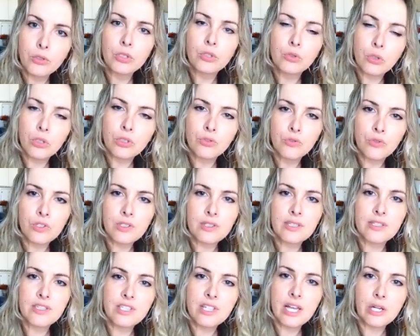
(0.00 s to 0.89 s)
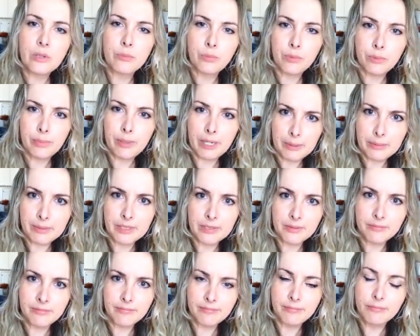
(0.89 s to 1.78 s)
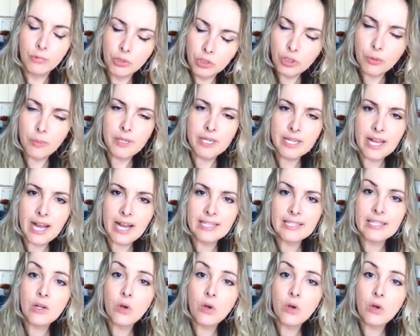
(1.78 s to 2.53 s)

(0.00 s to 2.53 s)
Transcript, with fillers: que todos vocês deram para mim. Muito obrigada,